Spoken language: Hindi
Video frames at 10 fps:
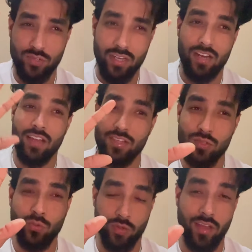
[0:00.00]
जो घर आके
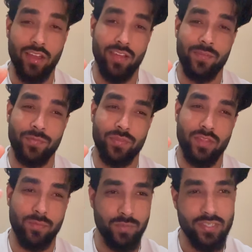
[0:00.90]
सोया है
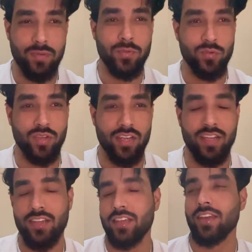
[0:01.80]
बस अभी उठा है
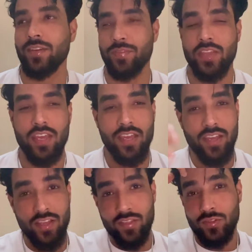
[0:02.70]
ठीक है
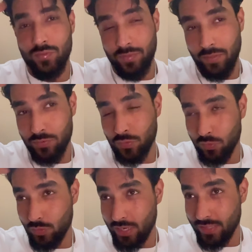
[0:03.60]
तो मतलब सो
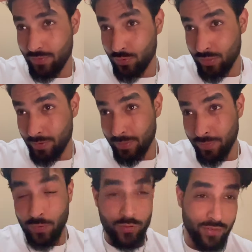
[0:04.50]
तो गया था फिर उसके बाद
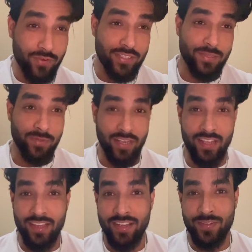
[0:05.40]
मैं कॉन्ट्रोवर्सी में लग
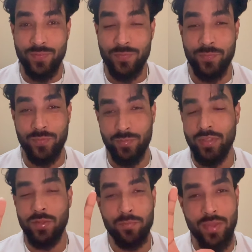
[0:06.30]
गया
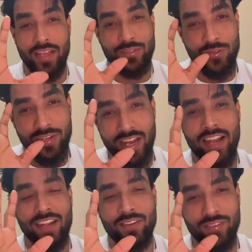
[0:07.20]
मतलब बहन जो
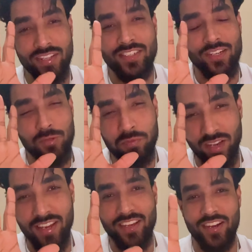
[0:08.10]
नेटफ्लिक्स ना तुम
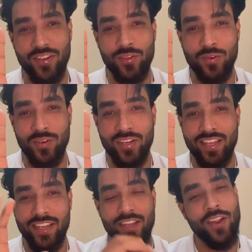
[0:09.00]
डिलीट कर दो
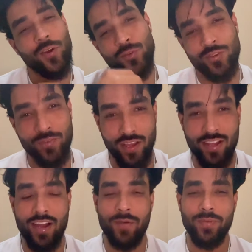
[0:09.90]
इन्हें कुछ
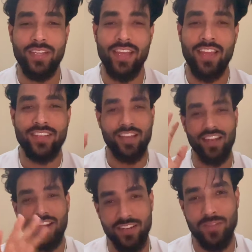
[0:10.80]
काम नहीं है ये
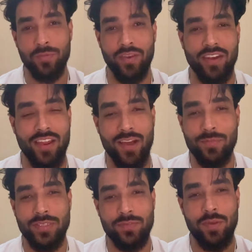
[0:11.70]
सारे लड़ते फिर रहे हैं
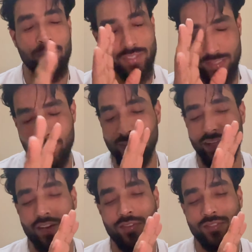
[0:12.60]
आपस में मैं सही
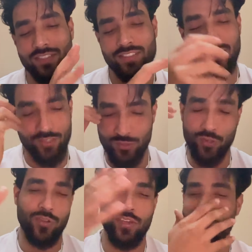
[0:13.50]
बता रहा हूँ चलो
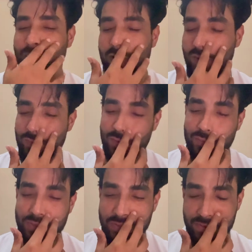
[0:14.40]
छोड़ो मैं क्यों पढ़ू
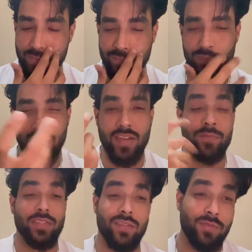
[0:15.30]
बीच में मेरा क्या
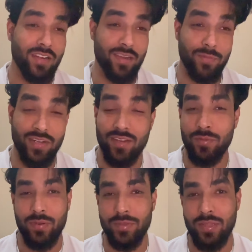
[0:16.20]
मतलब लड़ना पिड़ना
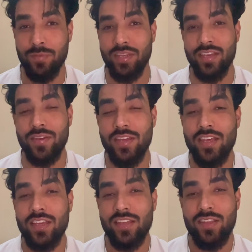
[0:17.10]
मेरा मतलब नहीं है
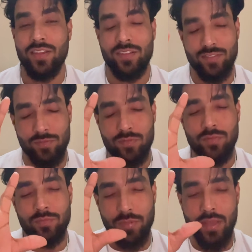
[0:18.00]

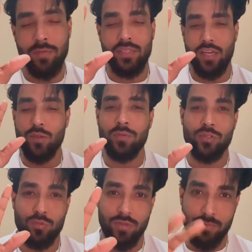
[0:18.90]
मैं ये बता रहा हूँ बस
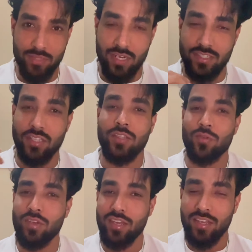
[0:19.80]
तुम्हें ये बताना चाहता
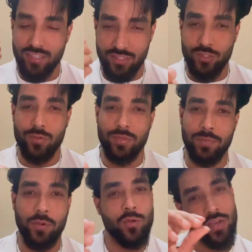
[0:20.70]
हूँ कि इन चीज़ों मत
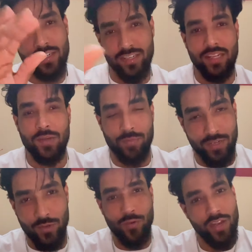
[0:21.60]
पढ़ो
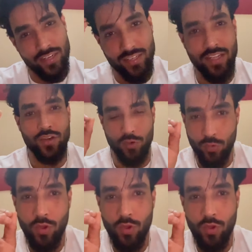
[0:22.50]
एंटरटेनमेंट लो एंटरटेन हो